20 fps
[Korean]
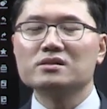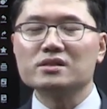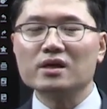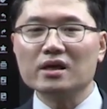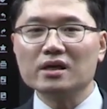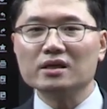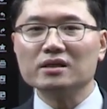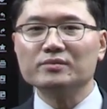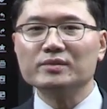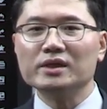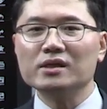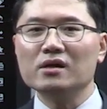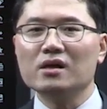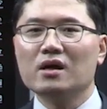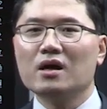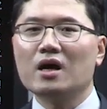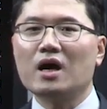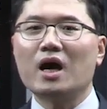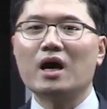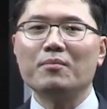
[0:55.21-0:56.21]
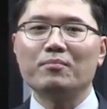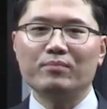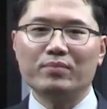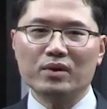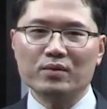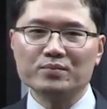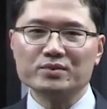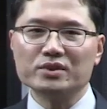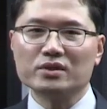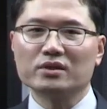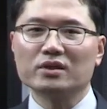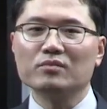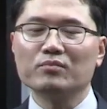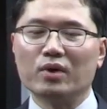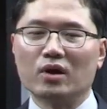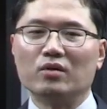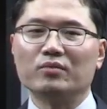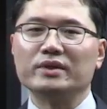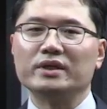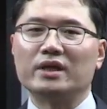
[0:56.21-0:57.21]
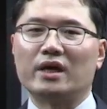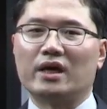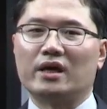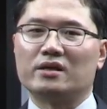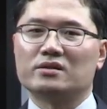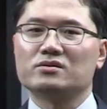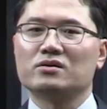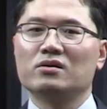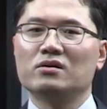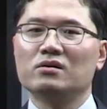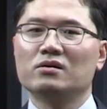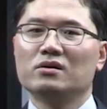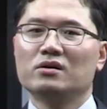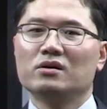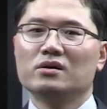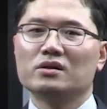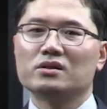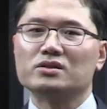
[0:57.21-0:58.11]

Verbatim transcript: 세금을 합법적인 범위 내에서